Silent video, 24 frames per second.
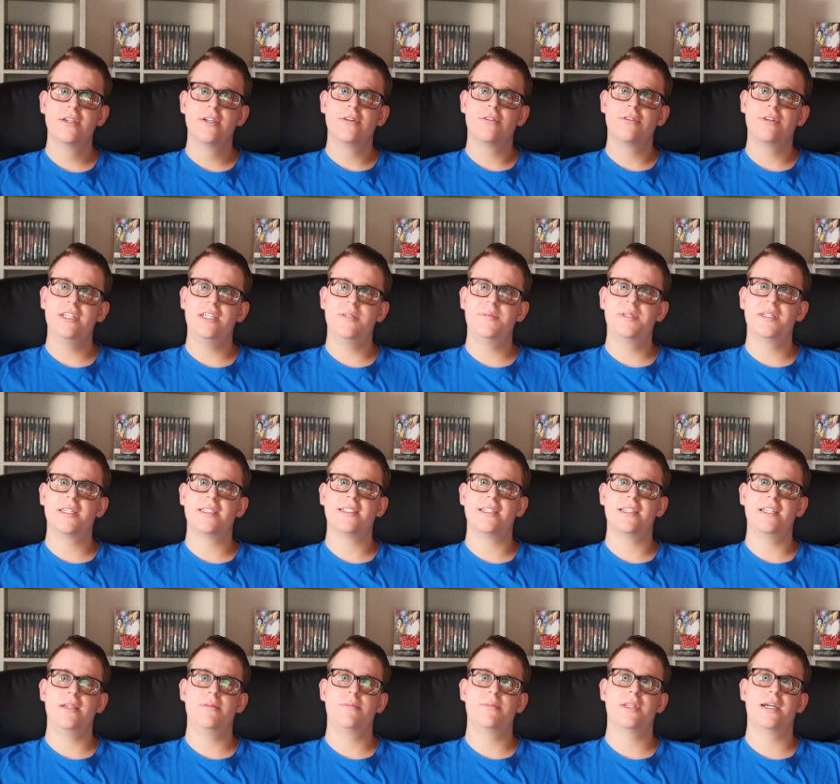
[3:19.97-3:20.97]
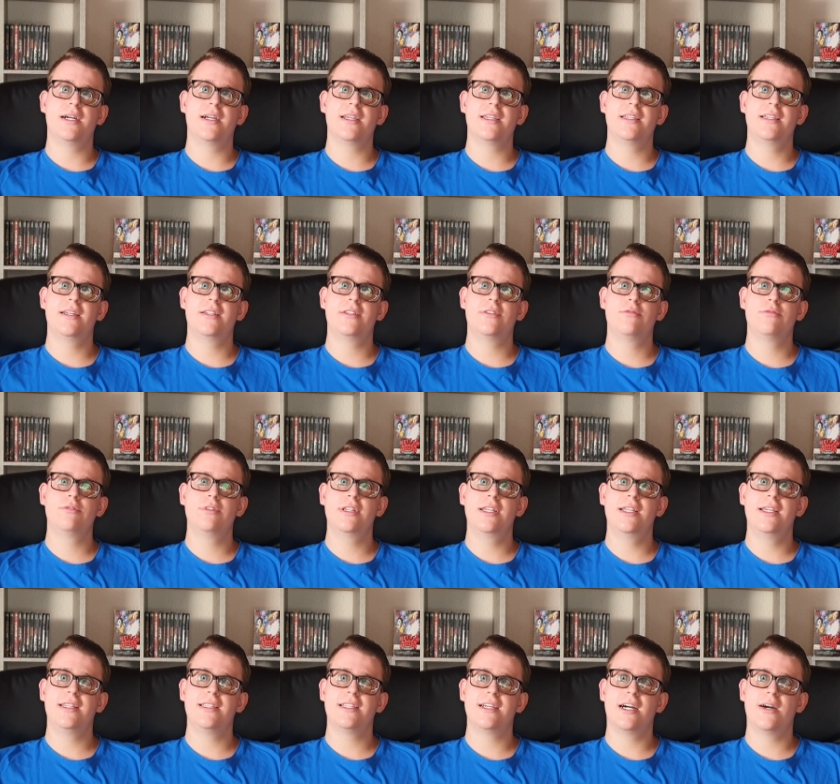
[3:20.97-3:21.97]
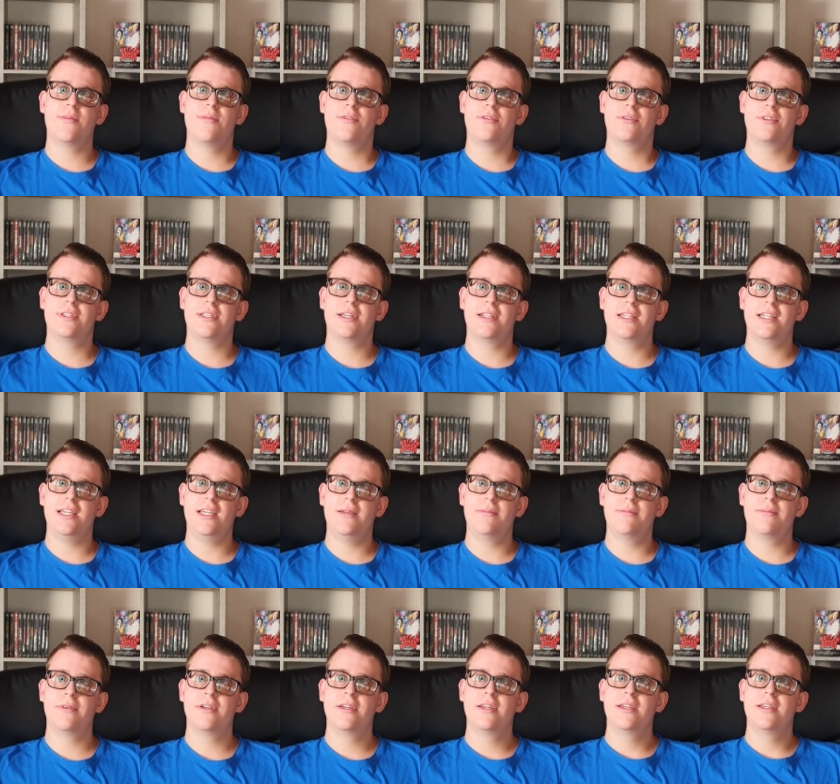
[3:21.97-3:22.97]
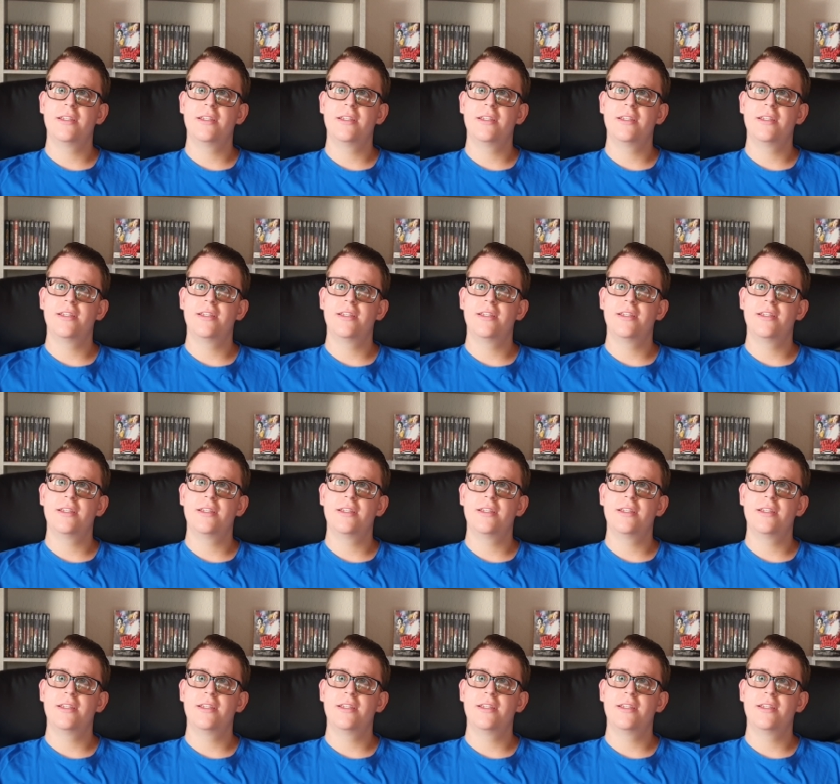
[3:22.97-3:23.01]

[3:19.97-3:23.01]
und ich mir das dann eben im Nachhinein zugelegt habe und dann eben